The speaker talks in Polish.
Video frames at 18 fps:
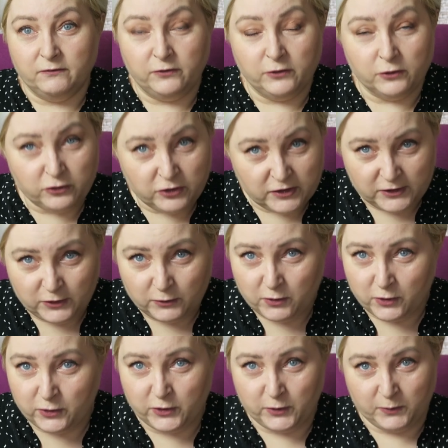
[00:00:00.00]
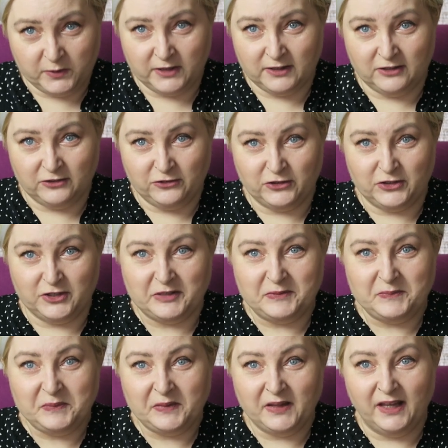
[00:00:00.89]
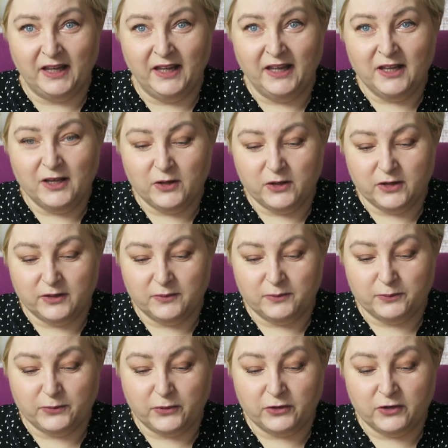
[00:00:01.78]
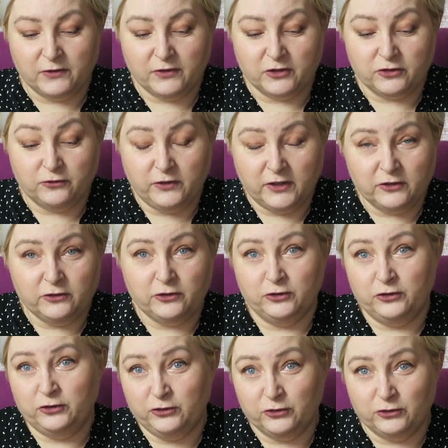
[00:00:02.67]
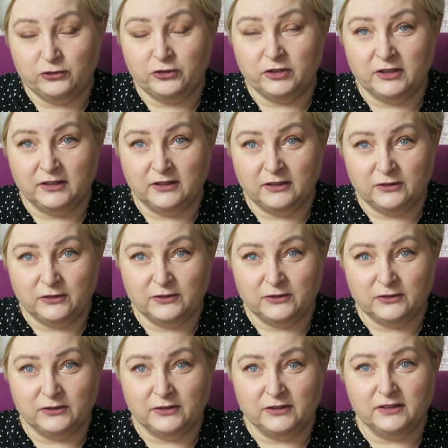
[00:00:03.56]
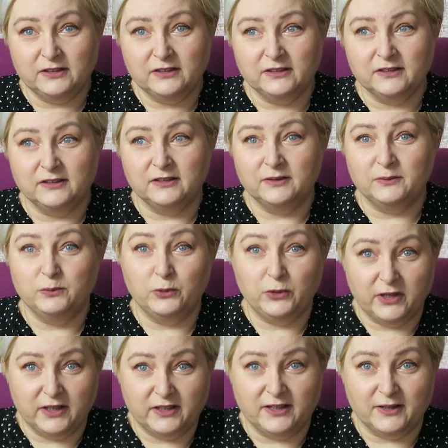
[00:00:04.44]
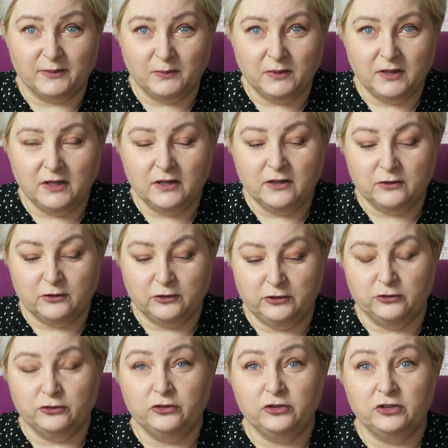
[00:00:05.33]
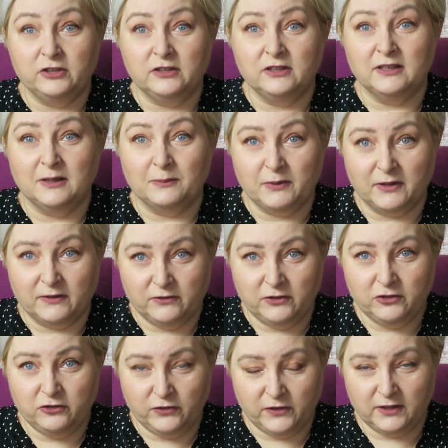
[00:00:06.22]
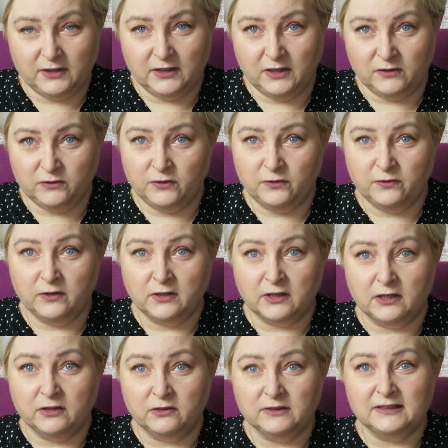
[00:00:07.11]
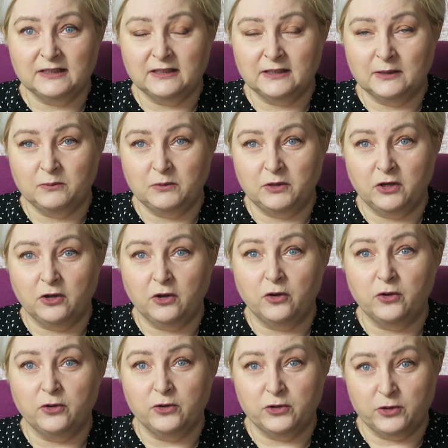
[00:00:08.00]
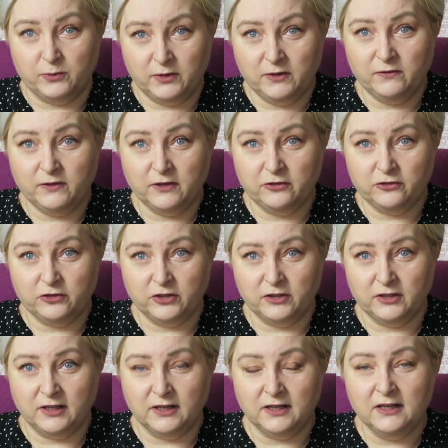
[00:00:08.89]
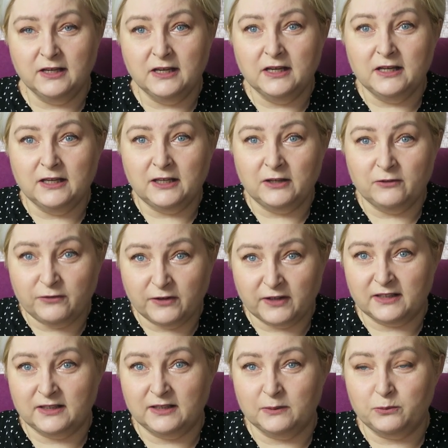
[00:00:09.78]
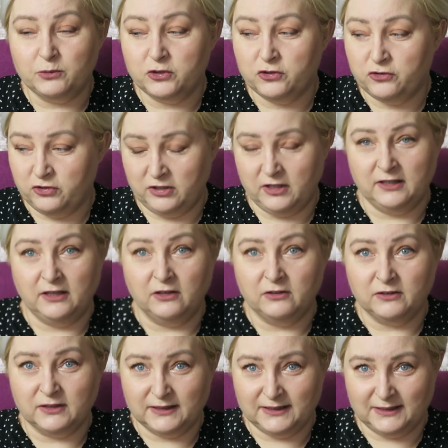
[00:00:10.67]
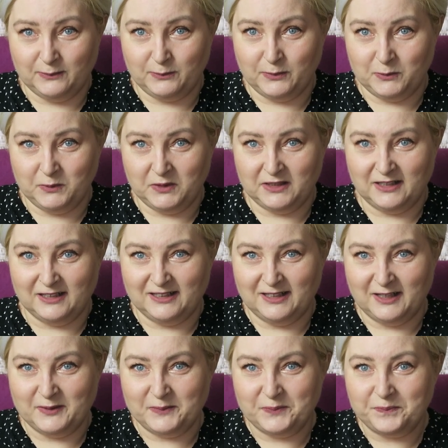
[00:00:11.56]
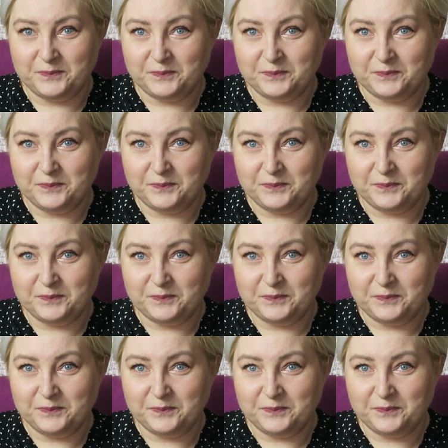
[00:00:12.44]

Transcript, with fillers: Wiąże z nią ogromne nadzieje, ponieważ większość książek nagrodzonych Bookerem to książki naprawdę świetne, wywierające na mnie ogromne wrażenie i warte przeczytania oraz zapamiętania.